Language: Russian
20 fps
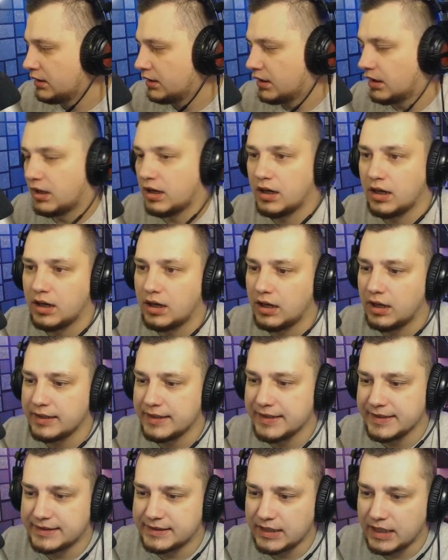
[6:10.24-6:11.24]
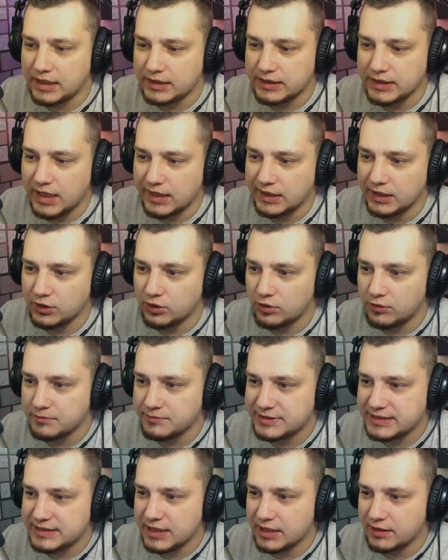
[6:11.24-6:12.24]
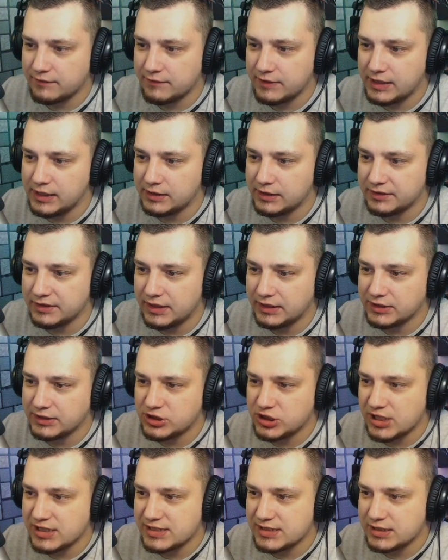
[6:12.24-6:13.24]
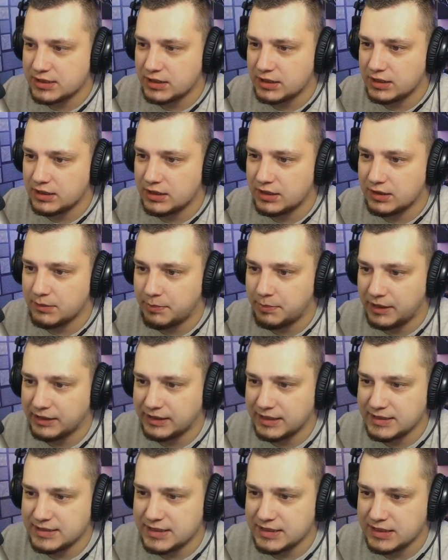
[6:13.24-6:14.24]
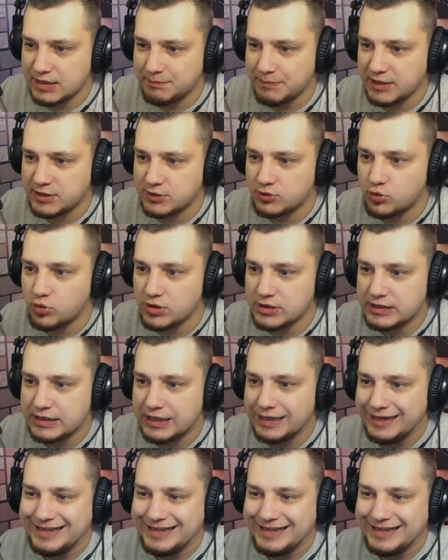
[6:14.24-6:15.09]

А, итак, я на новом сервере, надо сейчас а, протестить опять котика.